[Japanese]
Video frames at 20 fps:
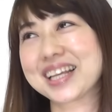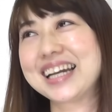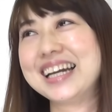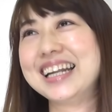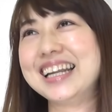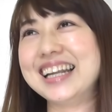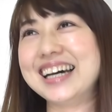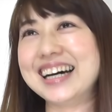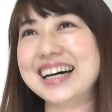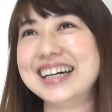だ
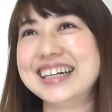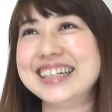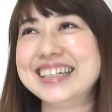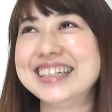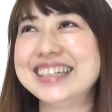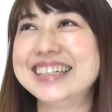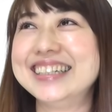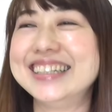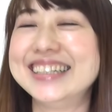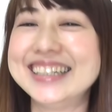から
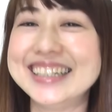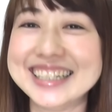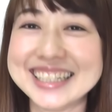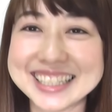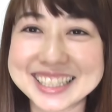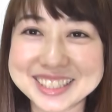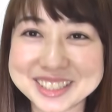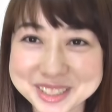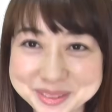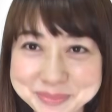
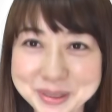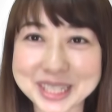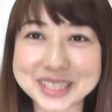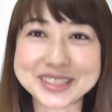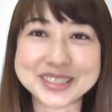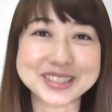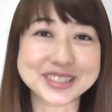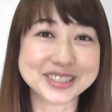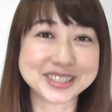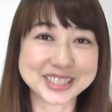うま
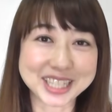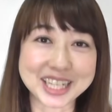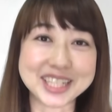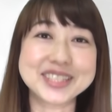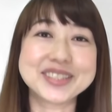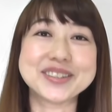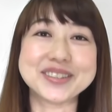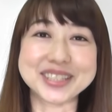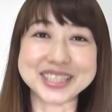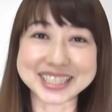くや
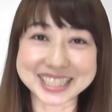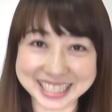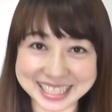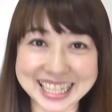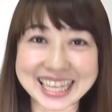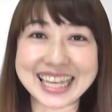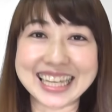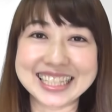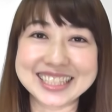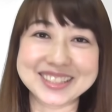りくりして
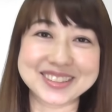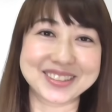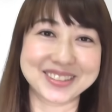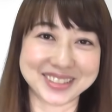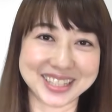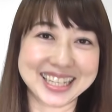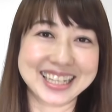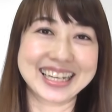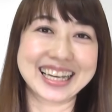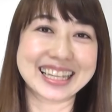ねちょっと
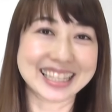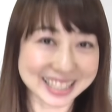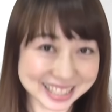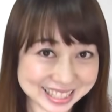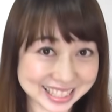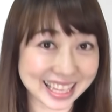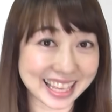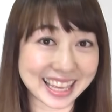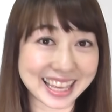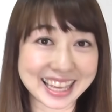ね買っ
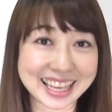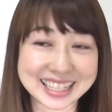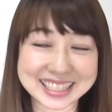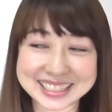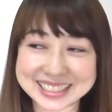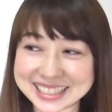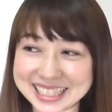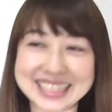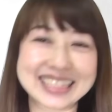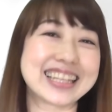て
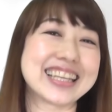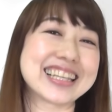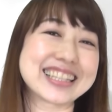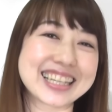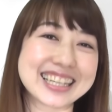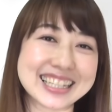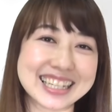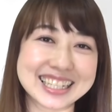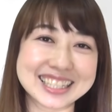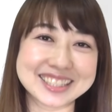使っていき
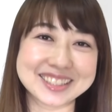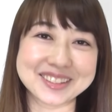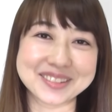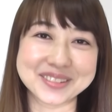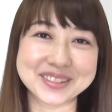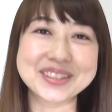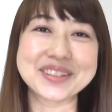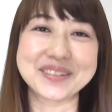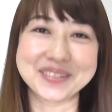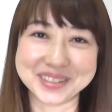たいなって
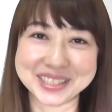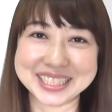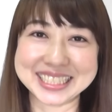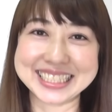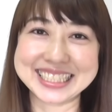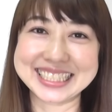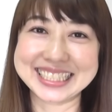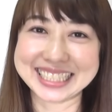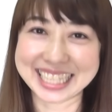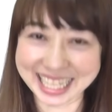思ってま
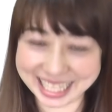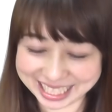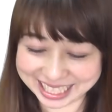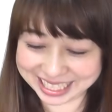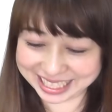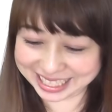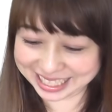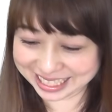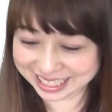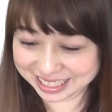す。
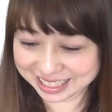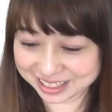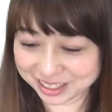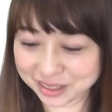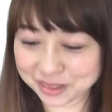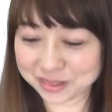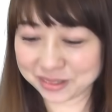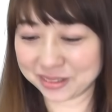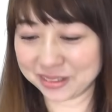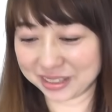はい。と
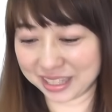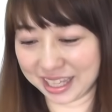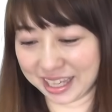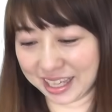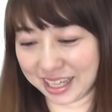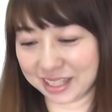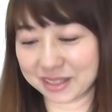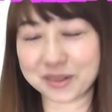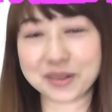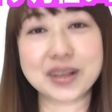いうこと
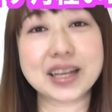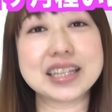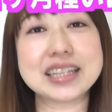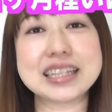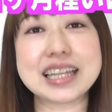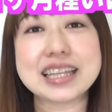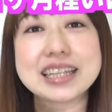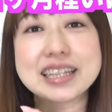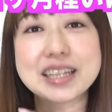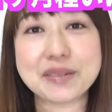で簡
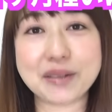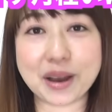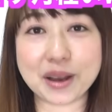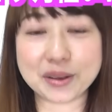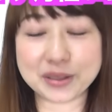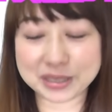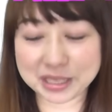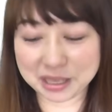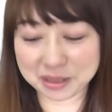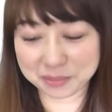単では
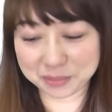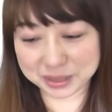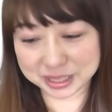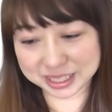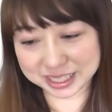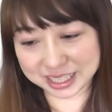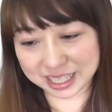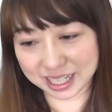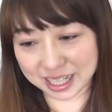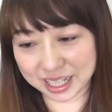ございま
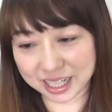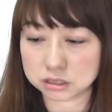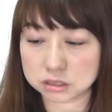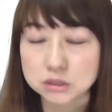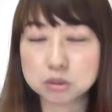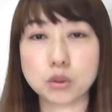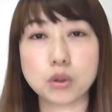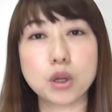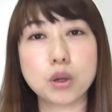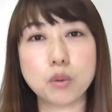すが、
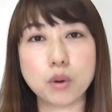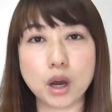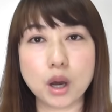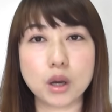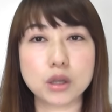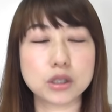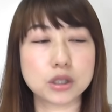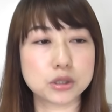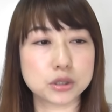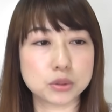これ
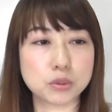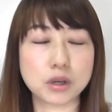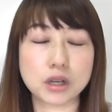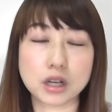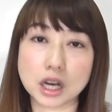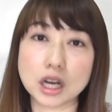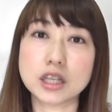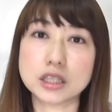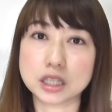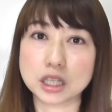は私は
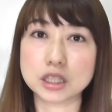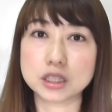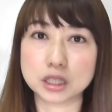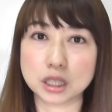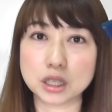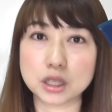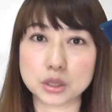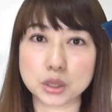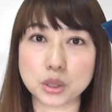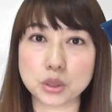改善
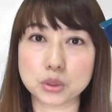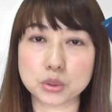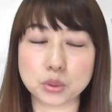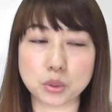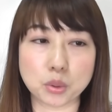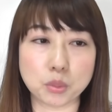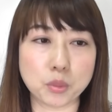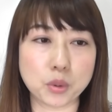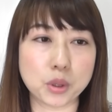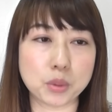されてる
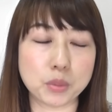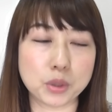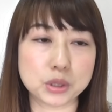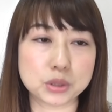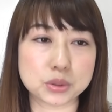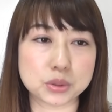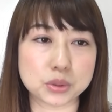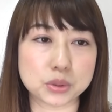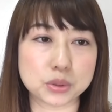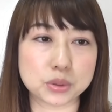と思いま
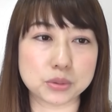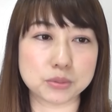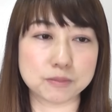す。